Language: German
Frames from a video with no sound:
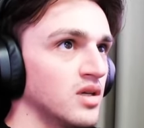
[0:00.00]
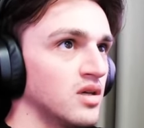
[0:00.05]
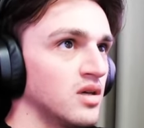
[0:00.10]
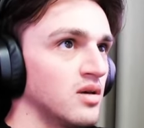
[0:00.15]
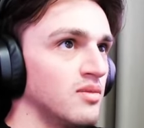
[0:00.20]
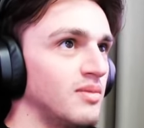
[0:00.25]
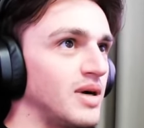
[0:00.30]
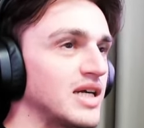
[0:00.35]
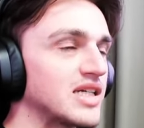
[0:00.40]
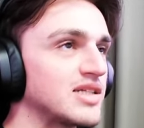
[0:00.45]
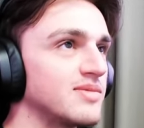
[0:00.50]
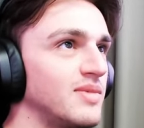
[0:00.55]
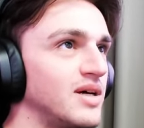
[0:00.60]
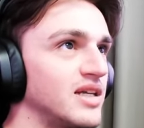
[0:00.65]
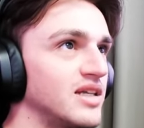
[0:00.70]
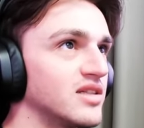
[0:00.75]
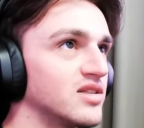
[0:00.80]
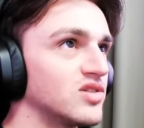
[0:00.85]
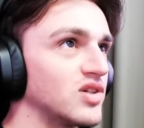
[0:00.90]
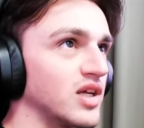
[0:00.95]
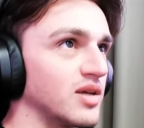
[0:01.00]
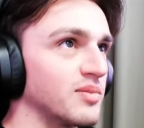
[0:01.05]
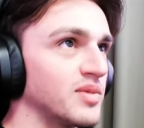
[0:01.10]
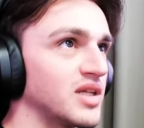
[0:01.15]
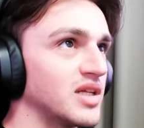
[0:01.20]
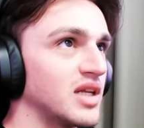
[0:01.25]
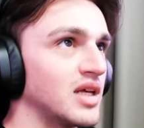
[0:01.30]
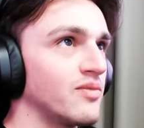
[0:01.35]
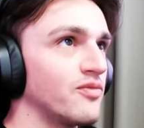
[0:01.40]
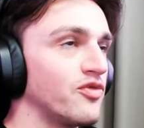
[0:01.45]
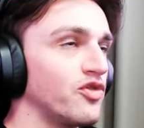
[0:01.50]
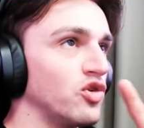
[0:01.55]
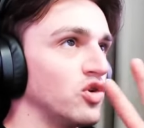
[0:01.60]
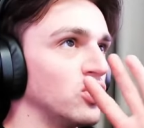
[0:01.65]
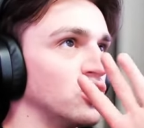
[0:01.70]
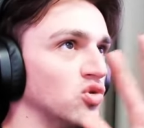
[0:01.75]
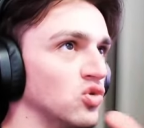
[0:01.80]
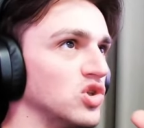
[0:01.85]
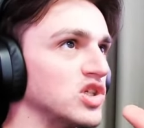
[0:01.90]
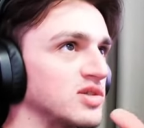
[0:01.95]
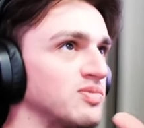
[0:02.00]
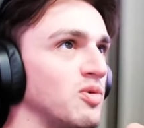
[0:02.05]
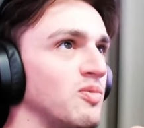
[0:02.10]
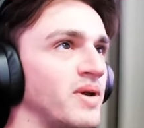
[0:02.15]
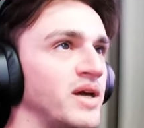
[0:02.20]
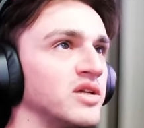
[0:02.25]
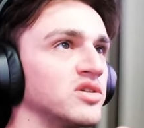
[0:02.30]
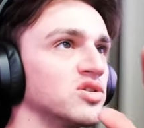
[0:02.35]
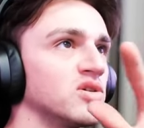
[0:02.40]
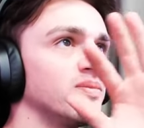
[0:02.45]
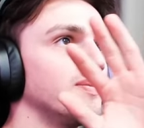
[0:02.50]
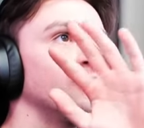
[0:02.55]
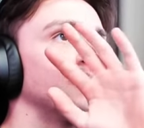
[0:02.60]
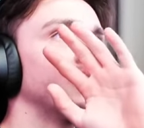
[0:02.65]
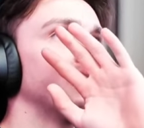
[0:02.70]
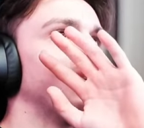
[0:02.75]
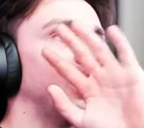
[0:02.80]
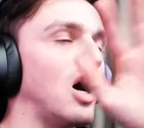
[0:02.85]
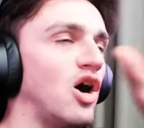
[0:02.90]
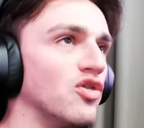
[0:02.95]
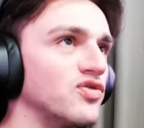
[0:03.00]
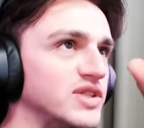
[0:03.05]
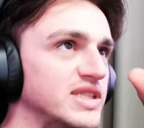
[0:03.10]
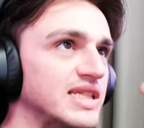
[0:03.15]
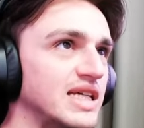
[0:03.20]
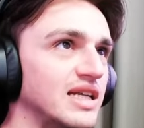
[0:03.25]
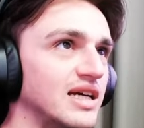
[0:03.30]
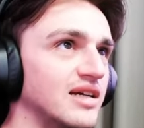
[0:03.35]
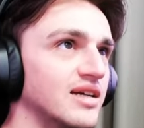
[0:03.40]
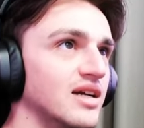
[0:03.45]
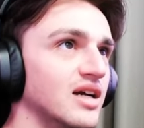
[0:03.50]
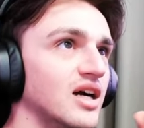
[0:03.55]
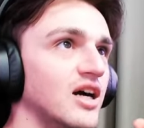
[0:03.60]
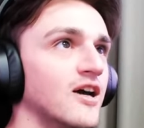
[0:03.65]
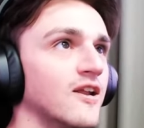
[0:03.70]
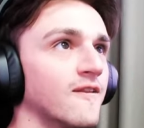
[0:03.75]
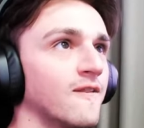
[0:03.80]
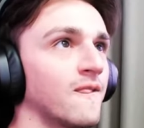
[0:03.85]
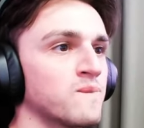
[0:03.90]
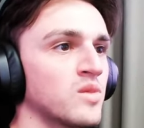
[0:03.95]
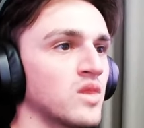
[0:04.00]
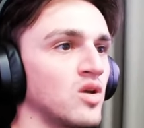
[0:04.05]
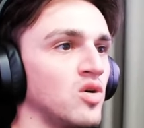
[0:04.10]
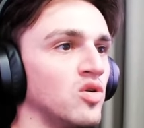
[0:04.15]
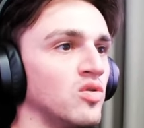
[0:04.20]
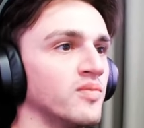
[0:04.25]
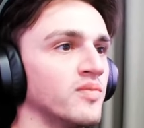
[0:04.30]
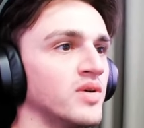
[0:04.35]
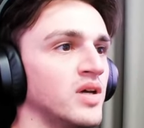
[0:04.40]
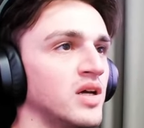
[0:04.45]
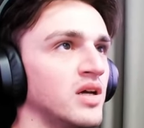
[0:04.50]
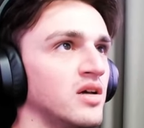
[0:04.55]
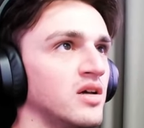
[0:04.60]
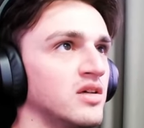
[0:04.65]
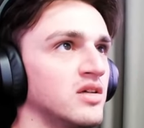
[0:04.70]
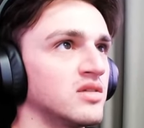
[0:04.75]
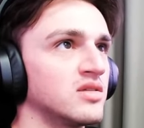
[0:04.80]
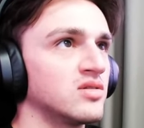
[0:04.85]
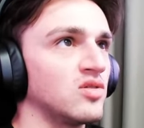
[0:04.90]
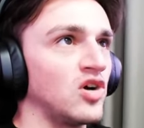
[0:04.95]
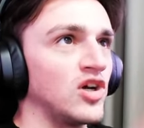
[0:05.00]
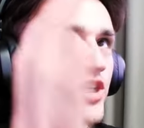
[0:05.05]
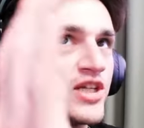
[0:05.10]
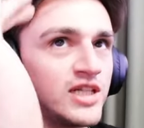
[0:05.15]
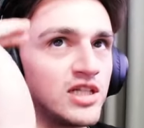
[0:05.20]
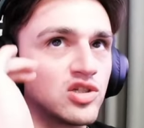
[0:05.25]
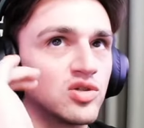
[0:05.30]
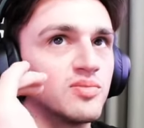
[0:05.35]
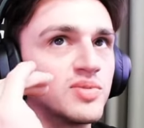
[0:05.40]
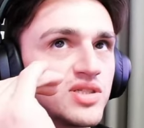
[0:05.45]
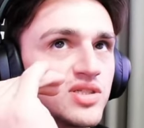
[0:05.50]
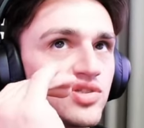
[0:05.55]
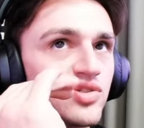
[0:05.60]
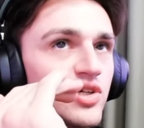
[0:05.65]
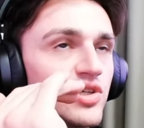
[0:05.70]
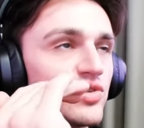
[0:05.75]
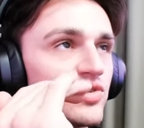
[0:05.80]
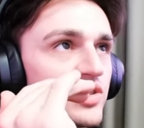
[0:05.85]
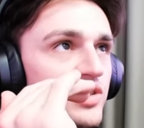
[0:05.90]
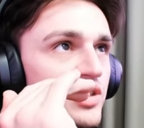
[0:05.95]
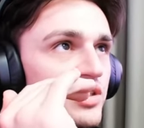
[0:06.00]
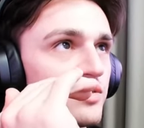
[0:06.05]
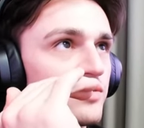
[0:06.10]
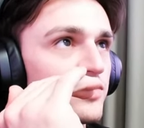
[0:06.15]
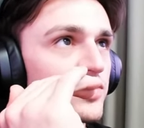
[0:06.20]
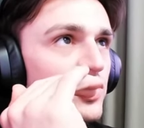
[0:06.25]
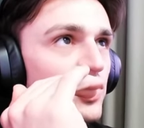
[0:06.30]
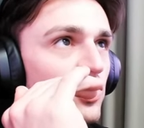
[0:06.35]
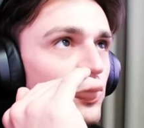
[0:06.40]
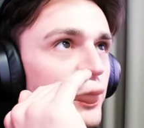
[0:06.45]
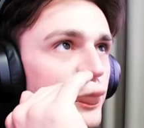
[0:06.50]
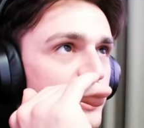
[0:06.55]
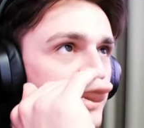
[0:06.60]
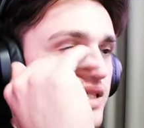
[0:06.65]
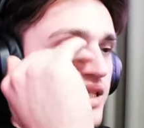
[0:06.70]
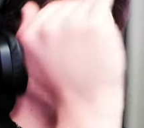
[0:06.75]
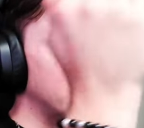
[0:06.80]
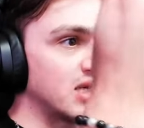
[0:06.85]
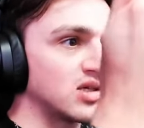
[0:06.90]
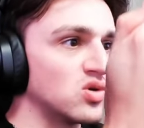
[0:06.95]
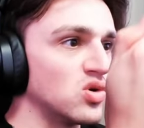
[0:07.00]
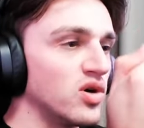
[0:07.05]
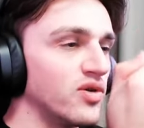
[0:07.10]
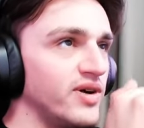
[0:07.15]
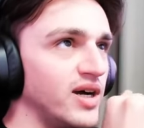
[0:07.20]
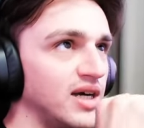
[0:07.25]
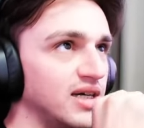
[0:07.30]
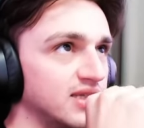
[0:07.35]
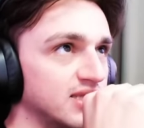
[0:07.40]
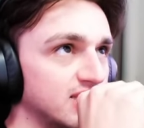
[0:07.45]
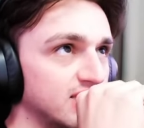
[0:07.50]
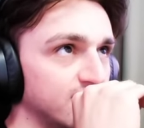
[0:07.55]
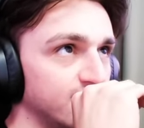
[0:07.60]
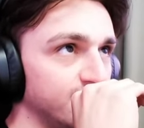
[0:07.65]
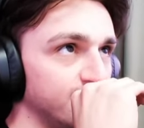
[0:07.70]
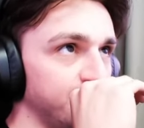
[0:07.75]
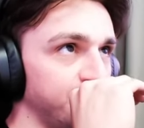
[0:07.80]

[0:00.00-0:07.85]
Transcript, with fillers: Maximal den Track mitnehmen für gutes Momentum auf dieser langen Geraden, um äh, euer Delta ein bisschen zu reduzieren. So, jetzt in Kurve 1.